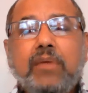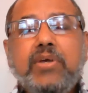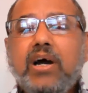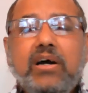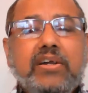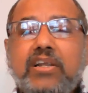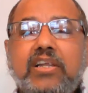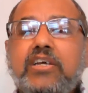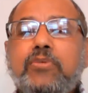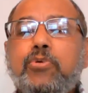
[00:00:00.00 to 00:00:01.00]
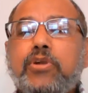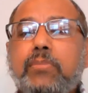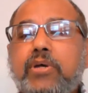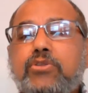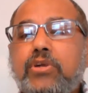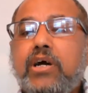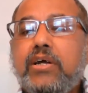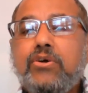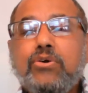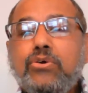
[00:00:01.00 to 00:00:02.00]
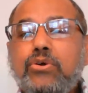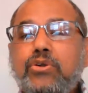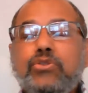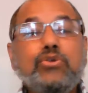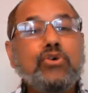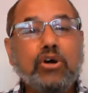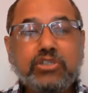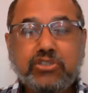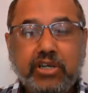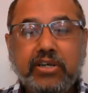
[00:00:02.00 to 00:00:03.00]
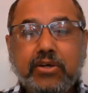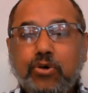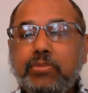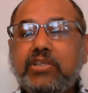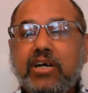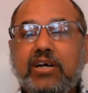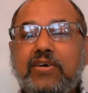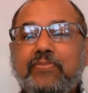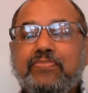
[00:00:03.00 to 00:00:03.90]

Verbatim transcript: আমি আর লিখব না বেদনার অঙ্কৃত কষ্টের কবিতা